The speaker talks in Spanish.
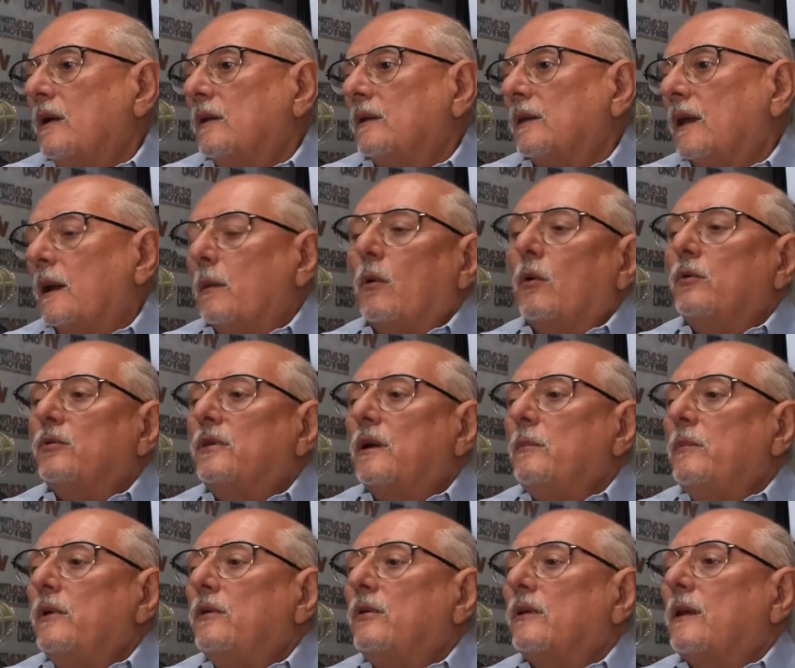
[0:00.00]
Tenemos un
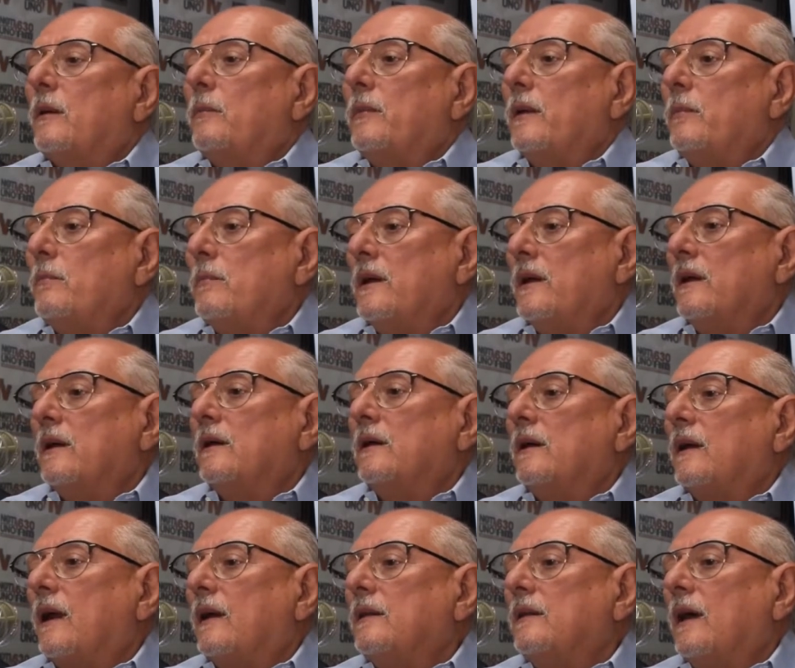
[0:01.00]
servicio también bien
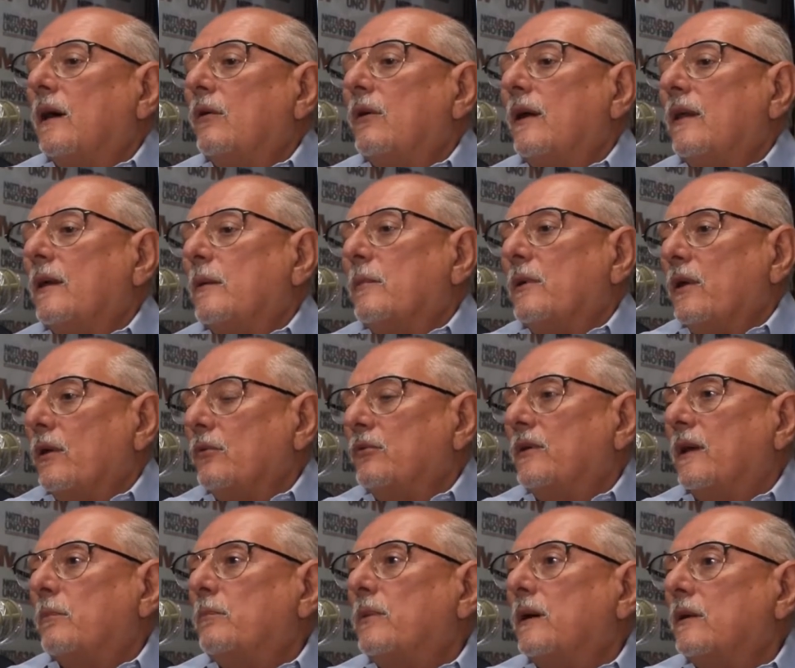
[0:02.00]
grande ahora de
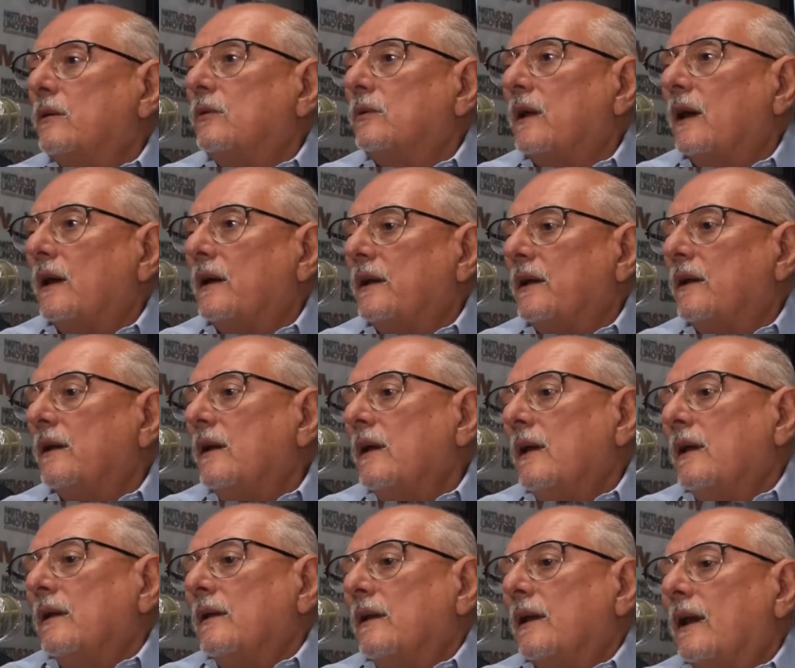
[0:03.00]
biopsia percutánea
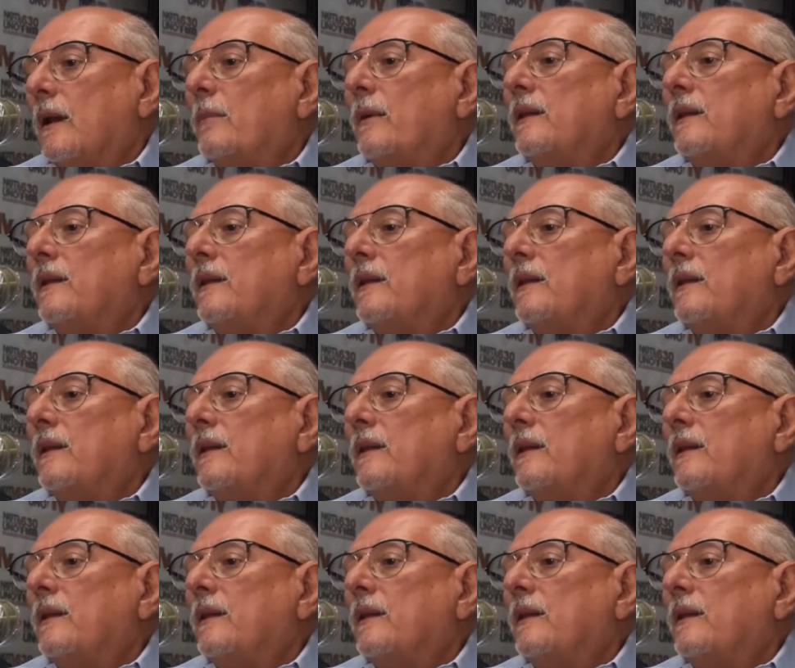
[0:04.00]
y en la